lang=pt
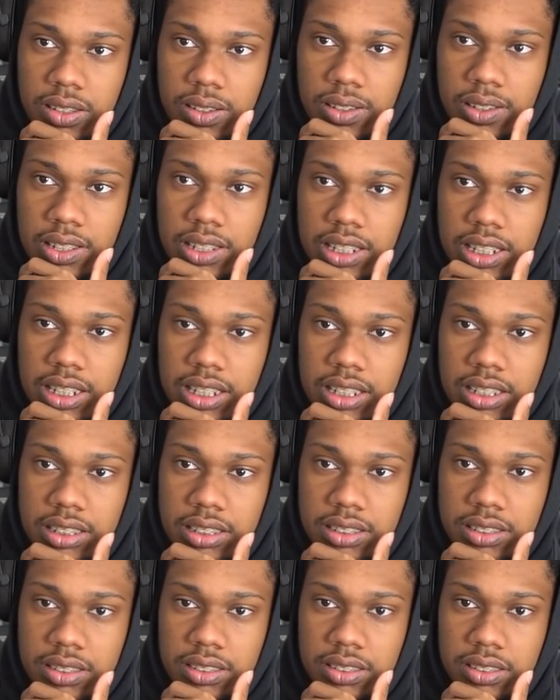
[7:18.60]
Olha
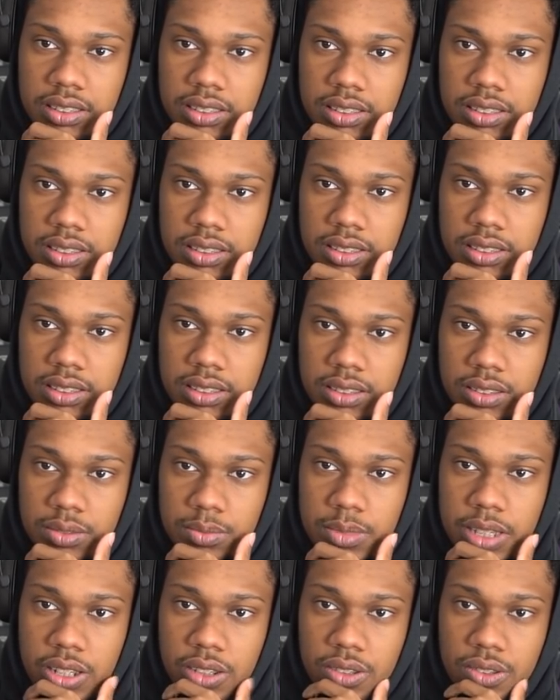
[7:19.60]
isso. O
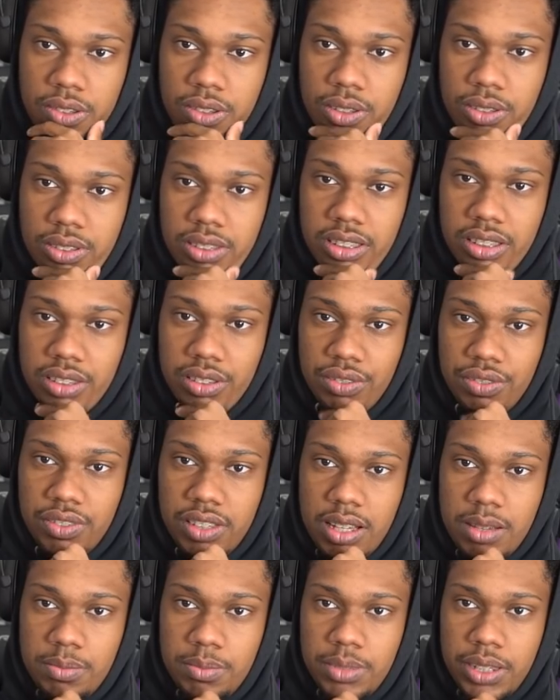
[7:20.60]
maluco conseguiu
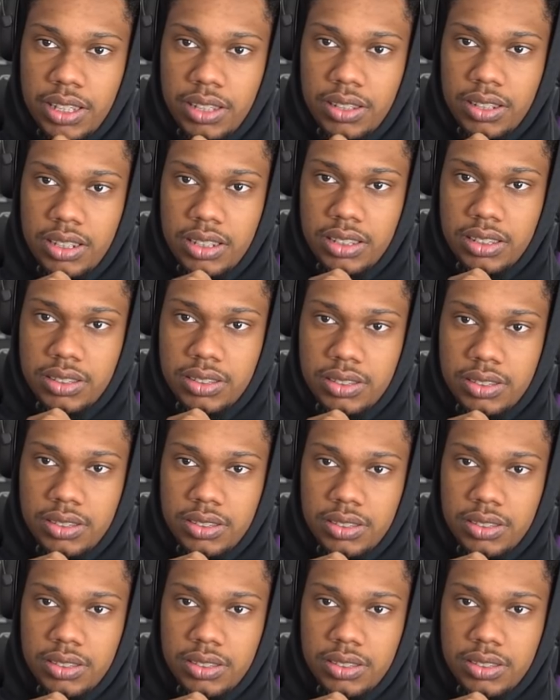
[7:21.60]
ficar bem, olha isso.